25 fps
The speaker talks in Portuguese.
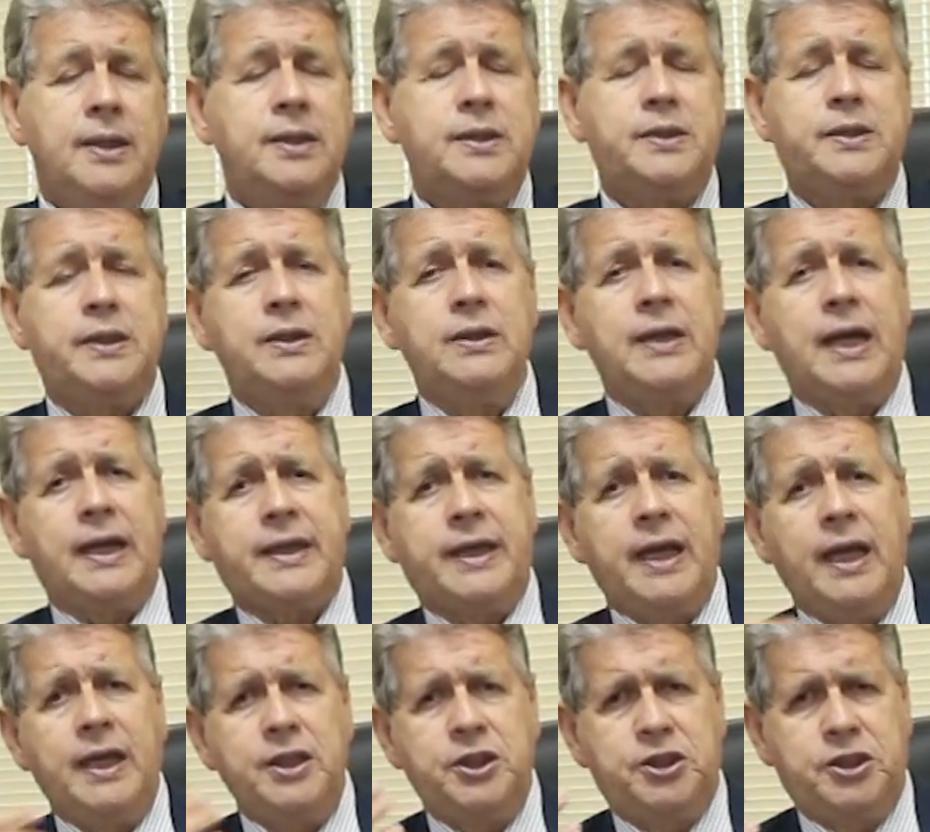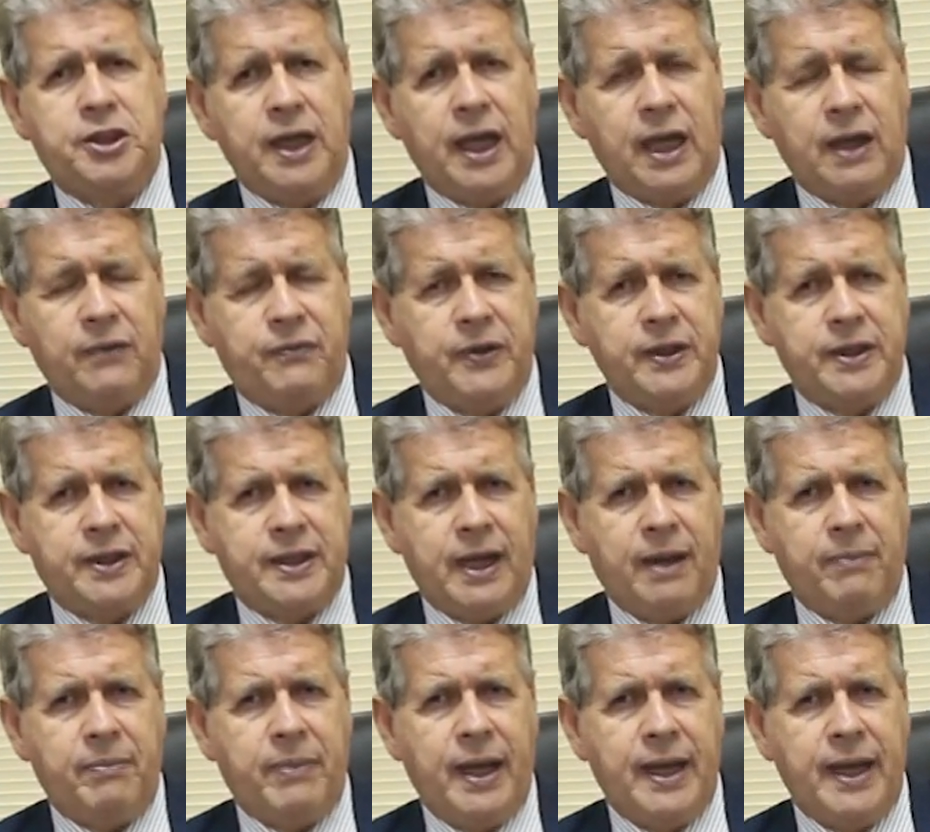E se naquele dia ela foi
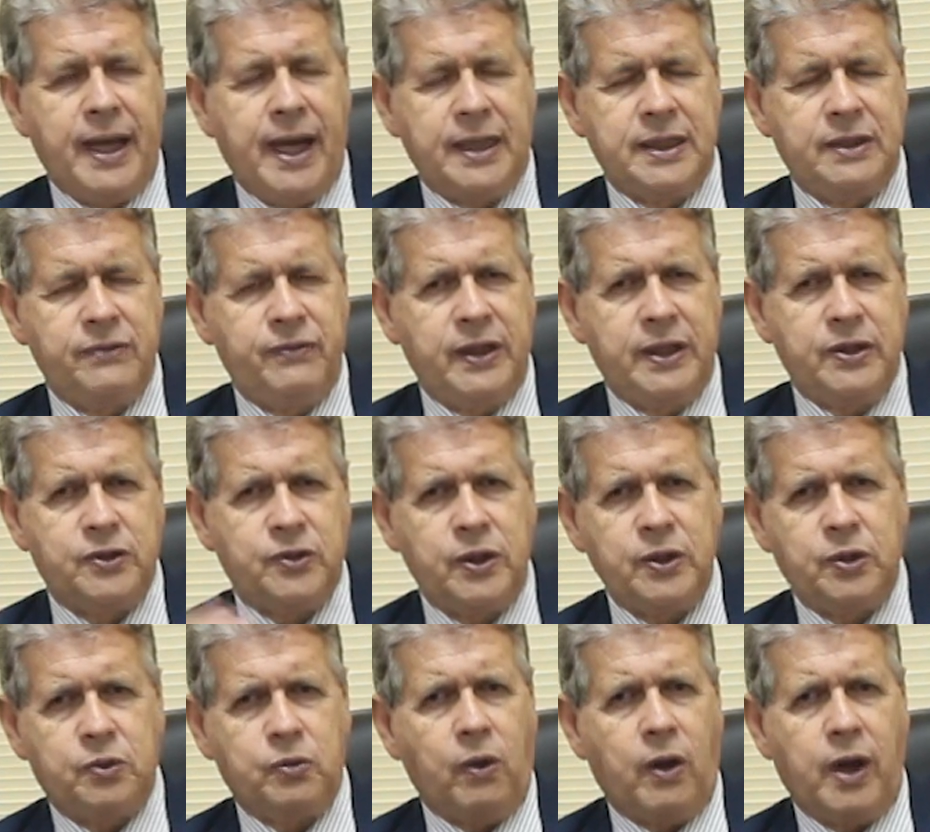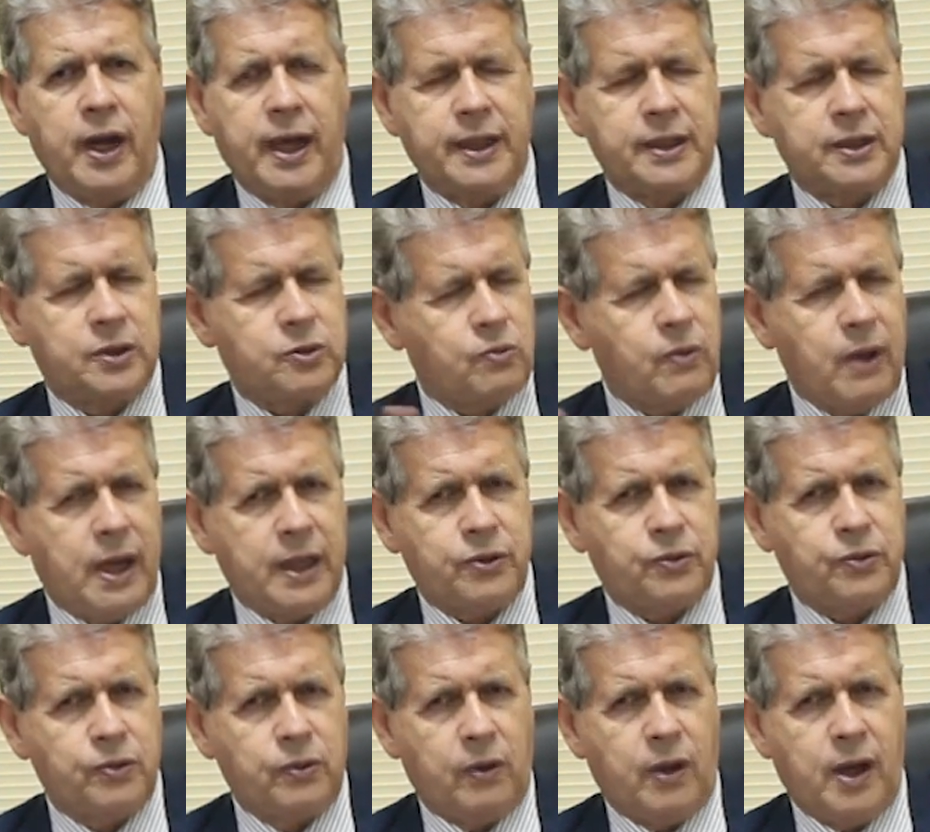trabalhar de vez oito horas,
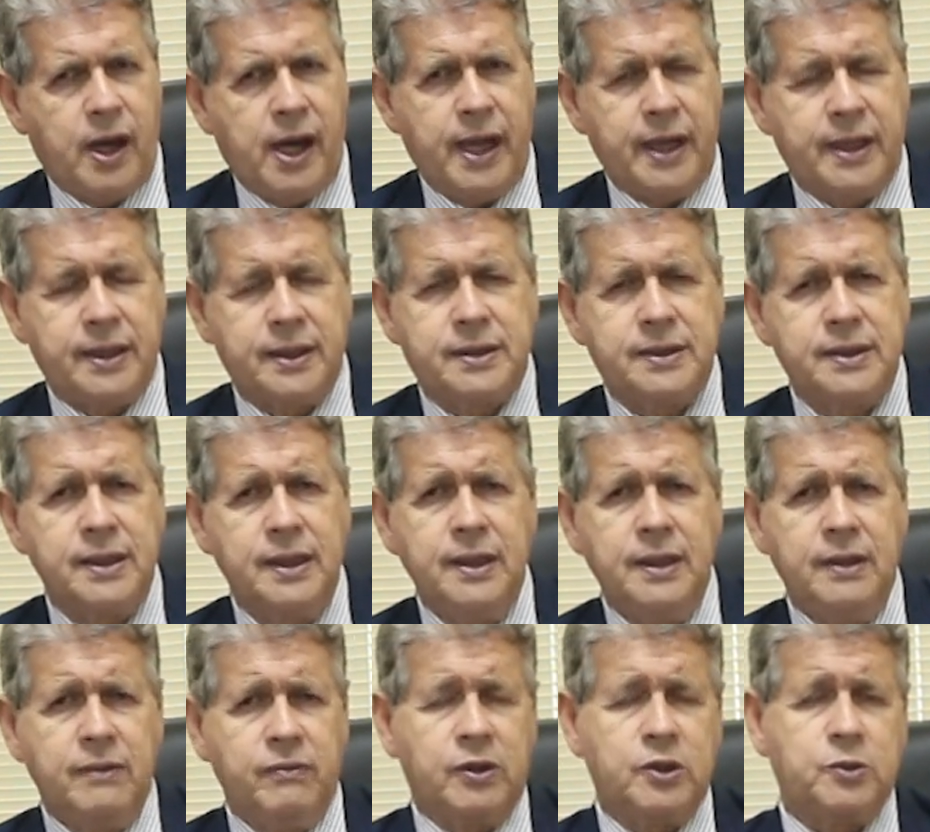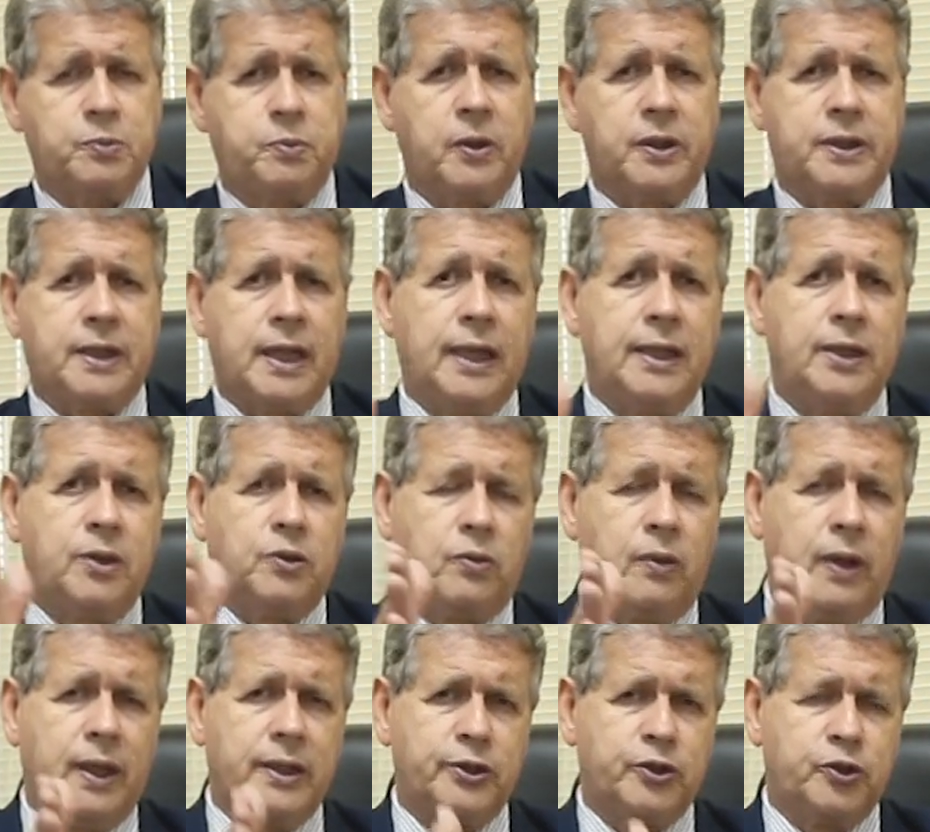quatro horas, vamos supor que ela
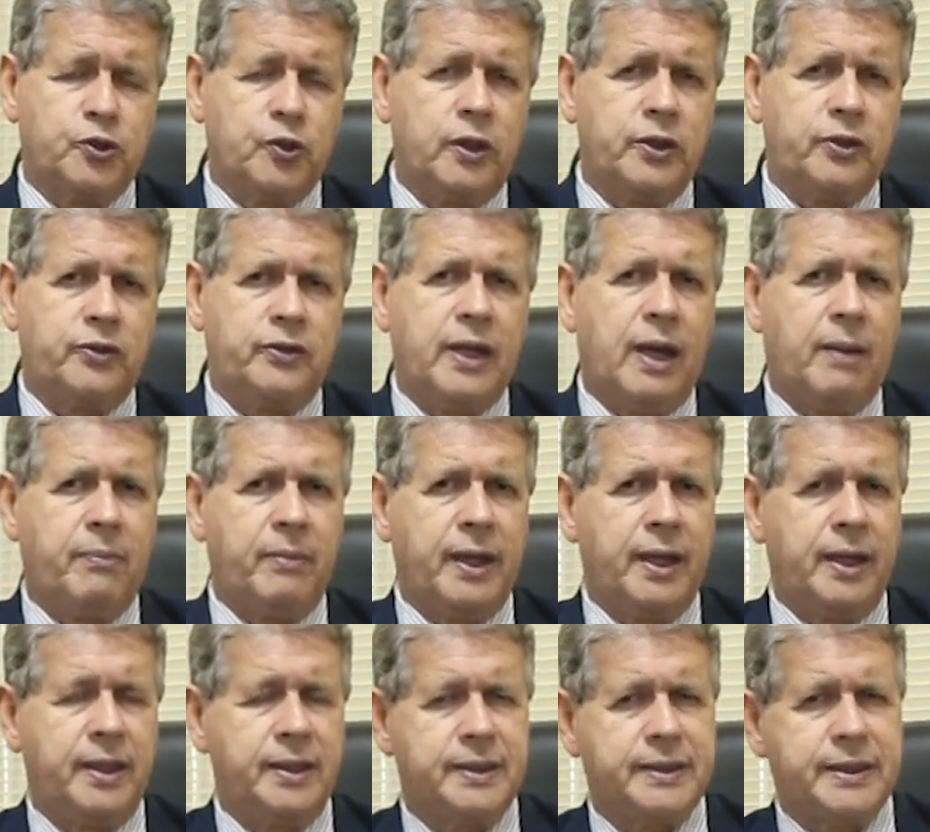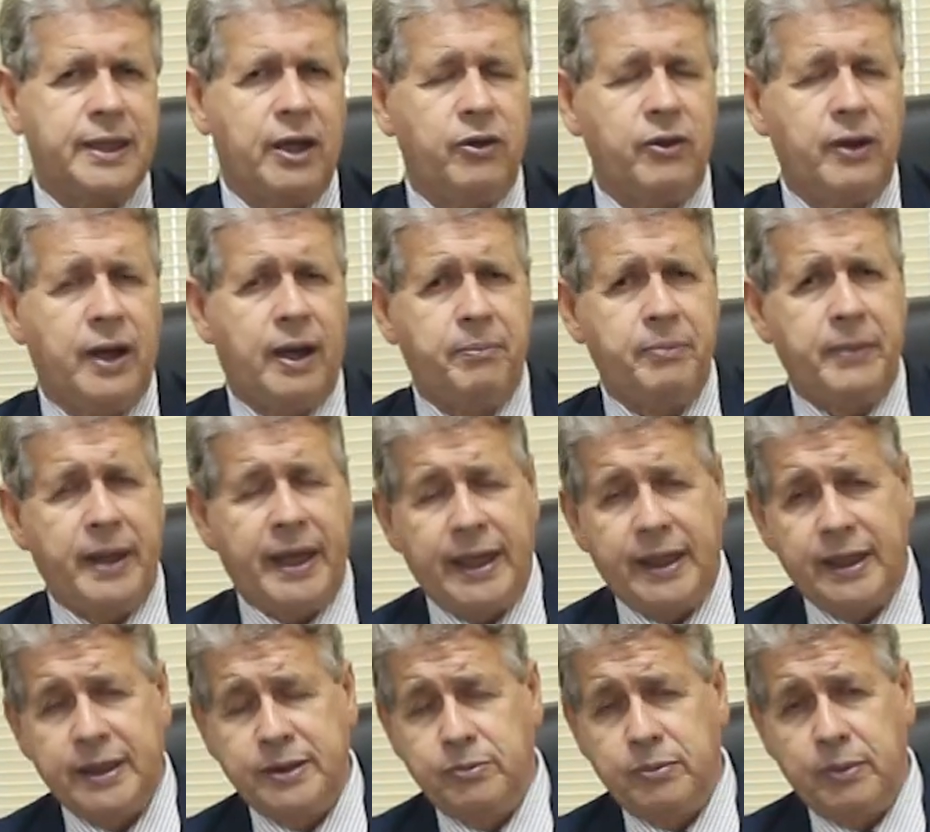entrou às oito da manhã e saiu
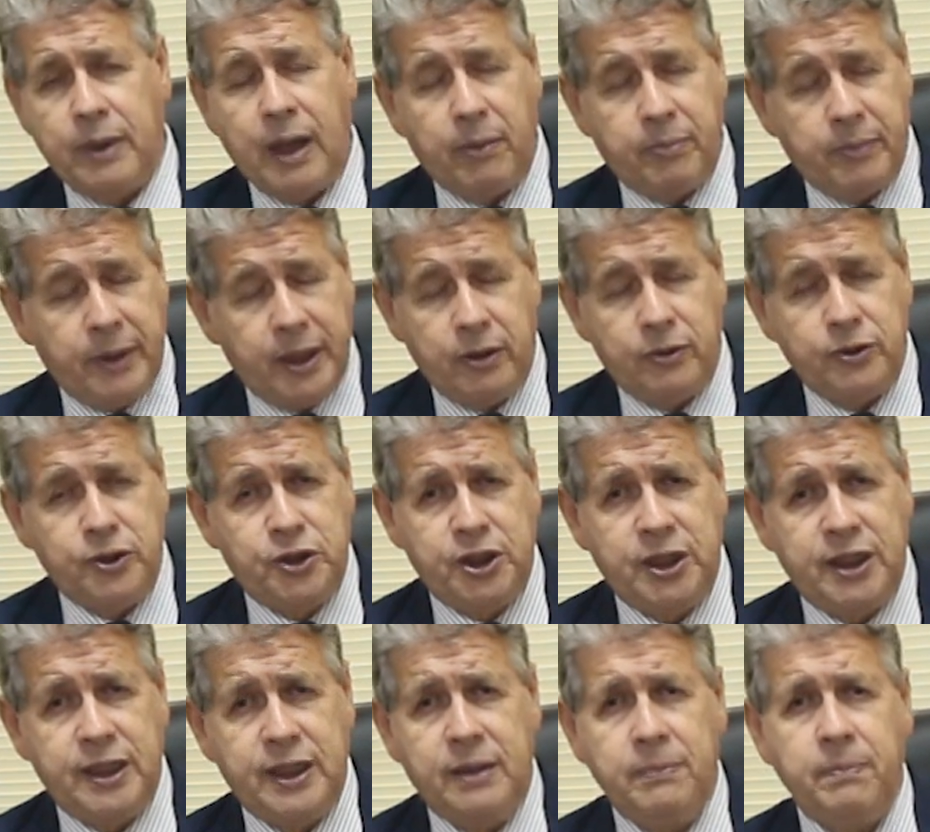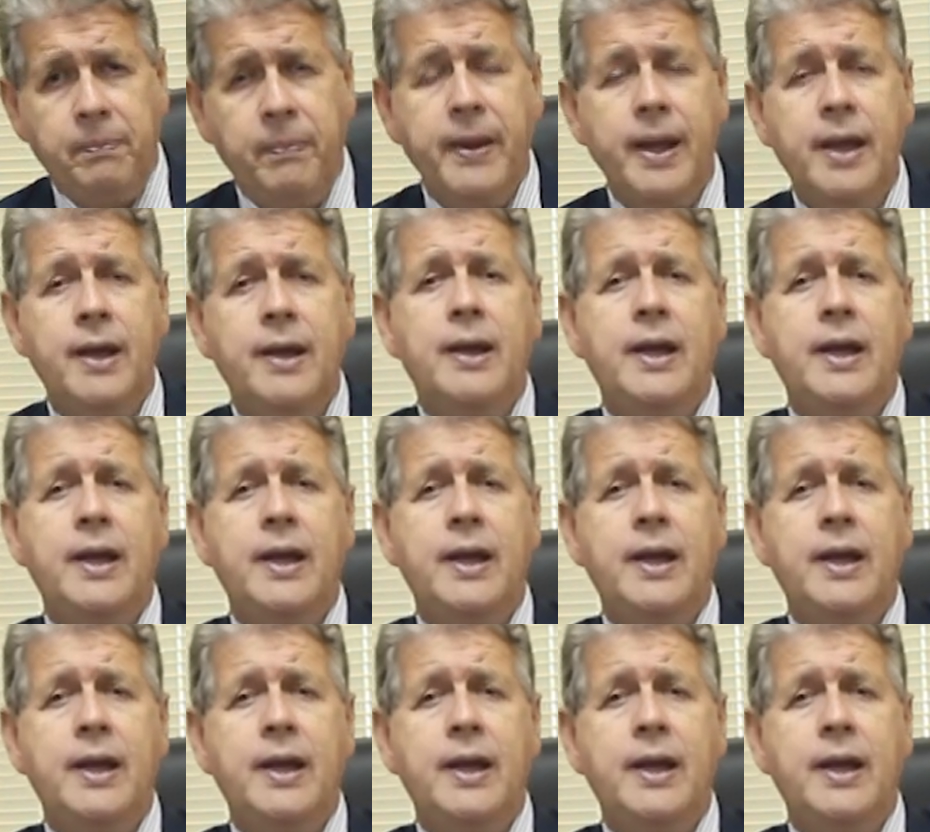a meio-dia,